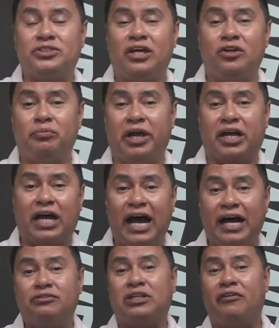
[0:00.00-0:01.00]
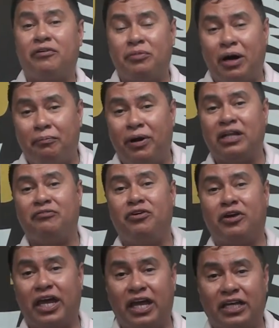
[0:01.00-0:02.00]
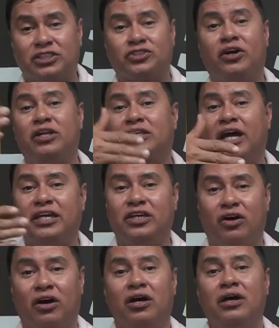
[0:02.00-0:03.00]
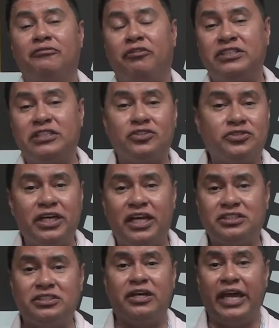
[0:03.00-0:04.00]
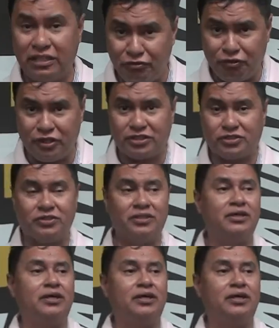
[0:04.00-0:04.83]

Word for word: anos no mercado, estava com uma banda, veio carreira solo e está aí, ó. Fazer sucesso é difícil.